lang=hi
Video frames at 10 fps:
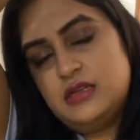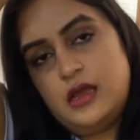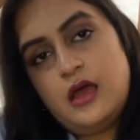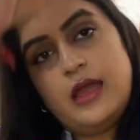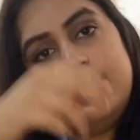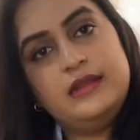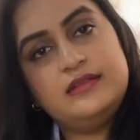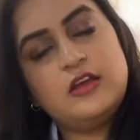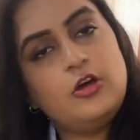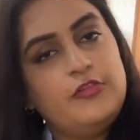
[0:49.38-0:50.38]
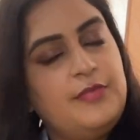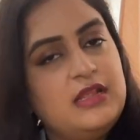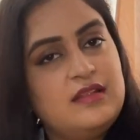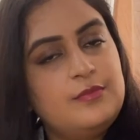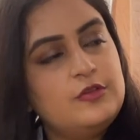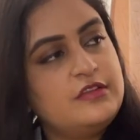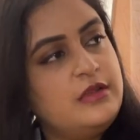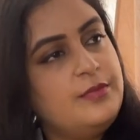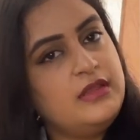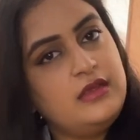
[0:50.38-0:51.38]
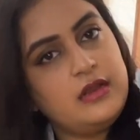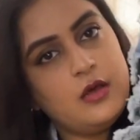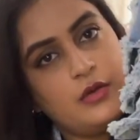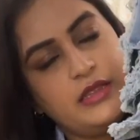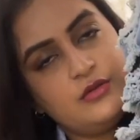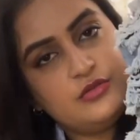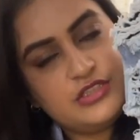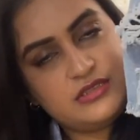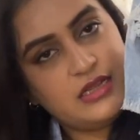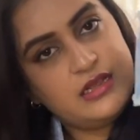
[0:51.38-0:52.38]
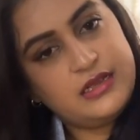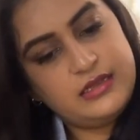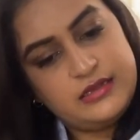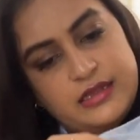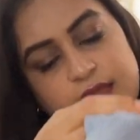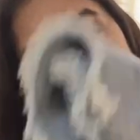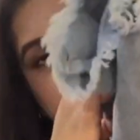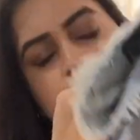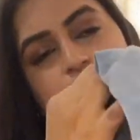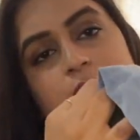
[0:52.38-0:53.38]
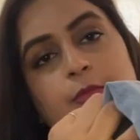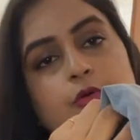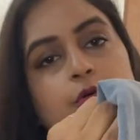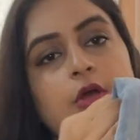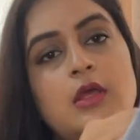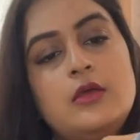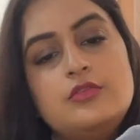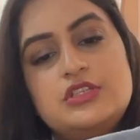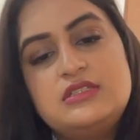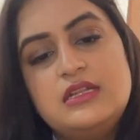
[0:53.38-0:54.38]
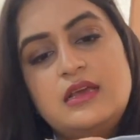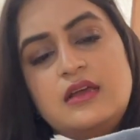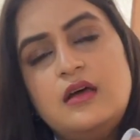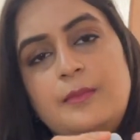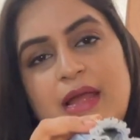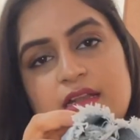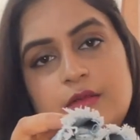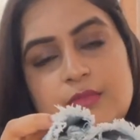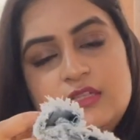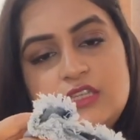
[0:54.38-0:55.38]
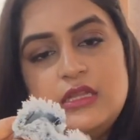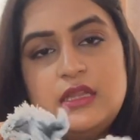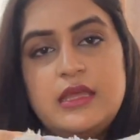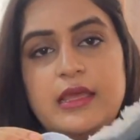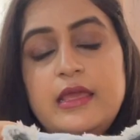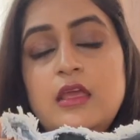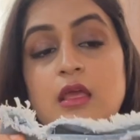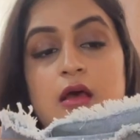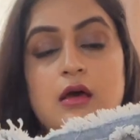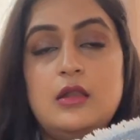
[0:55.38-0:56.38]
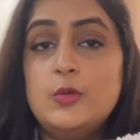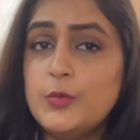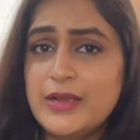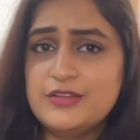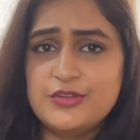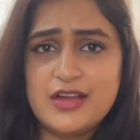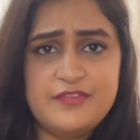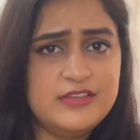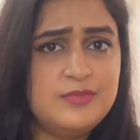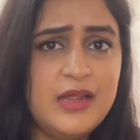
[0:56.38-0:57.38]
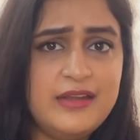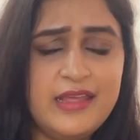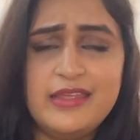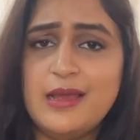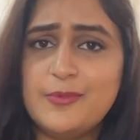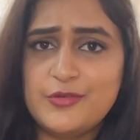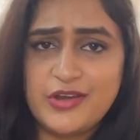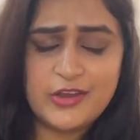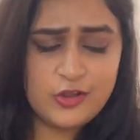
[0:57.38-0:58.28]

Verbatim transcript: एंड इसका ऑफर प्राइस आपको स्क्रीन पे दिख रहा होगा ये कुछ इस तरह का दिखता है नीचे आपको कुछ इस तरह का पैटर्न मिल जाता है और लुक वाइज तो काफ़ी स्मार्ट है ही आपको ट्राई